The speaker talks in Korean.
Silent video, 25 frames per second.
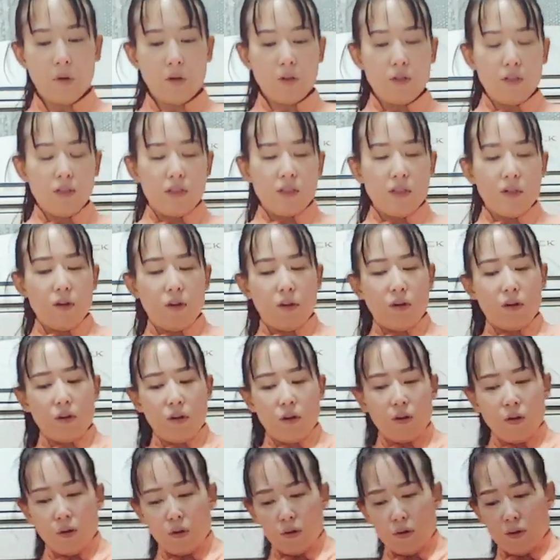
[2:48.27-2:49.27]
먼저
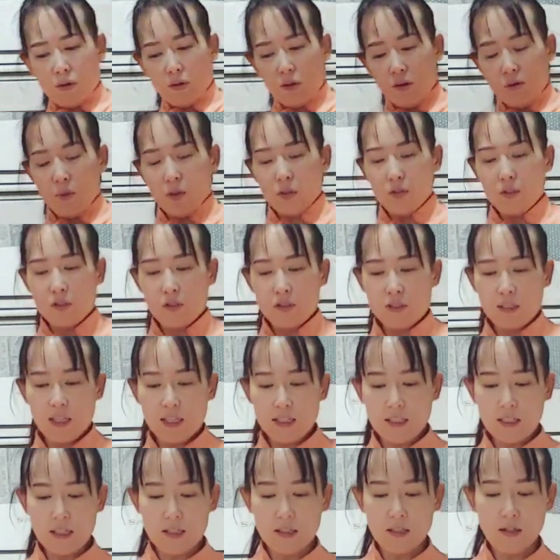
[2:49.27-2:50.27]
이걸 먼저
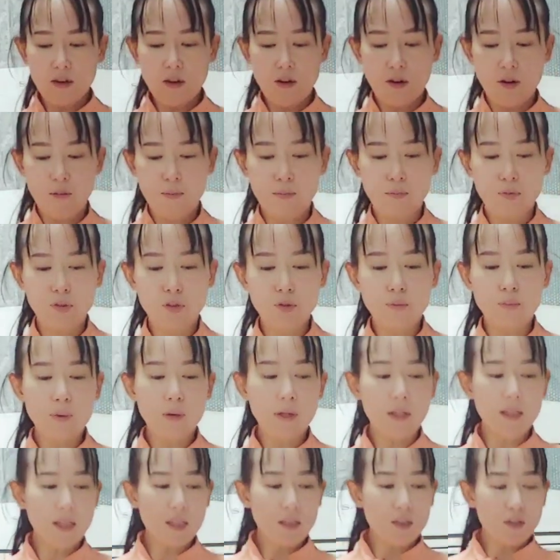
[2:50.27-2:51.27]
찾아서
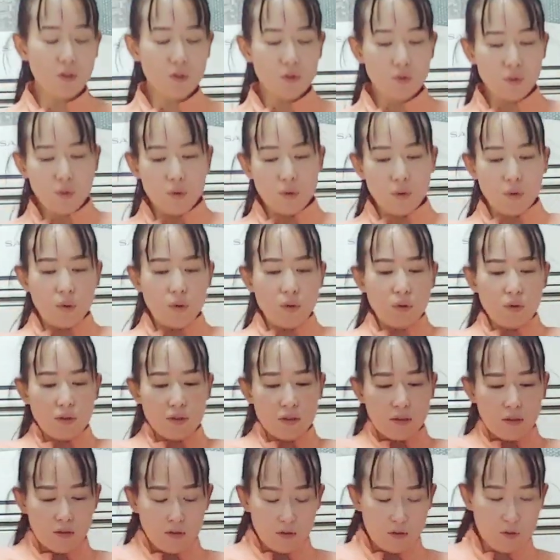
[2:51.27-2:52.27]
불편한
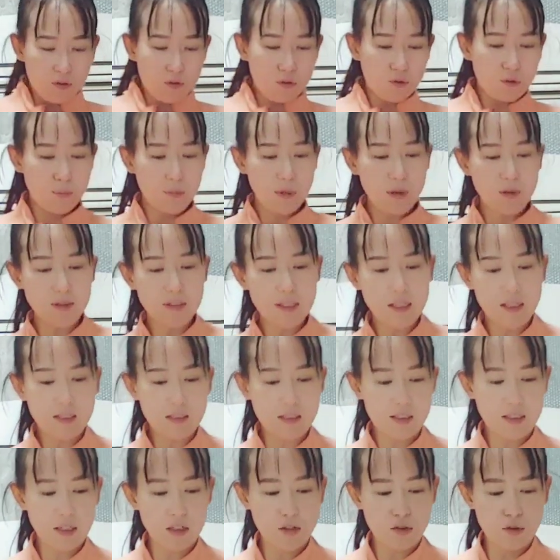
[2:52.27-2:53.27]
쪽으로
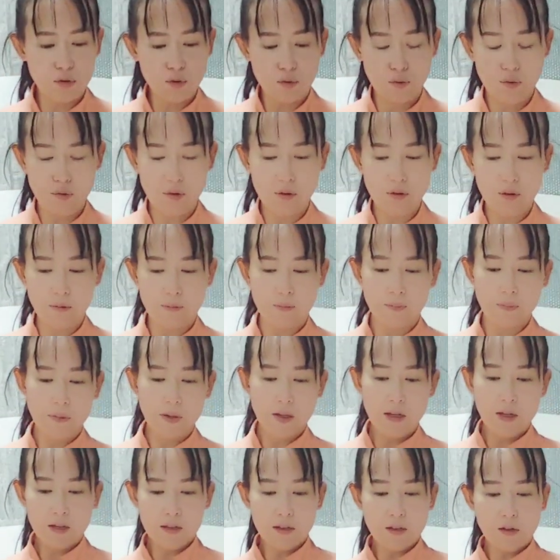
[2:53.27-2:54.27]
평상시에 조금
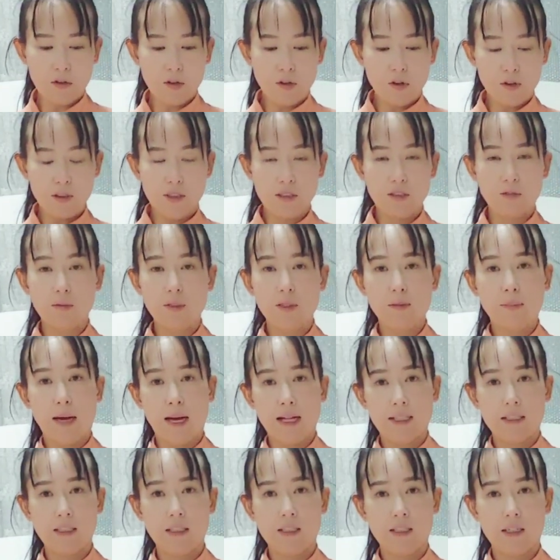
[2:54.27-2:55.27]
더 연습을
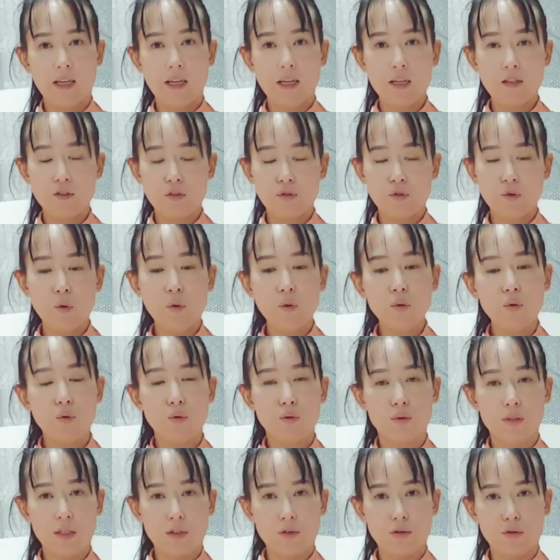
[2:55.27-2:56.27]
많이 해주고
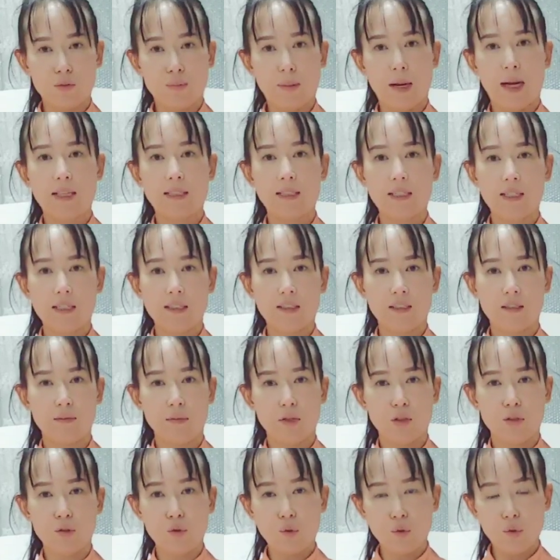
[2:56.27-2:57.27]
동작도 많이
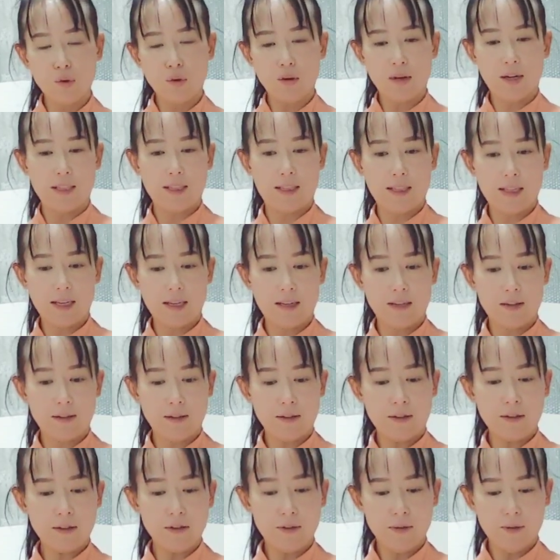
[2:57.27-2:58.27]
하시면 좋을 것
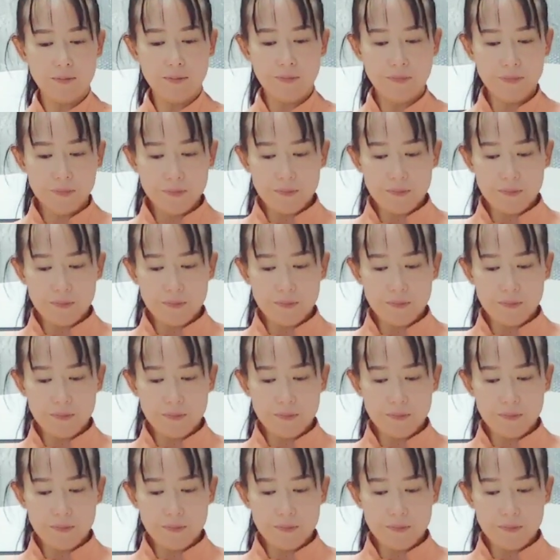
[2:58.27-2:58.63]
같아요.